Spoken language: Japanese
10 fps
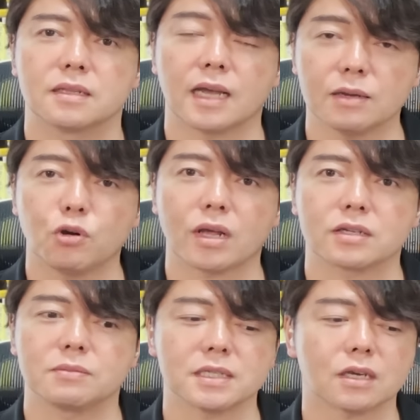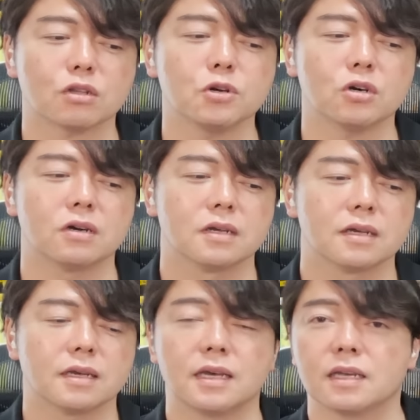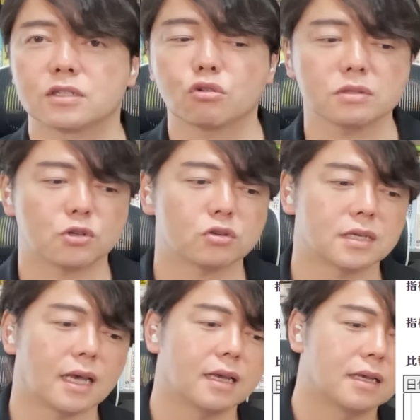大暴落しましたけども、えー、少し戻してね、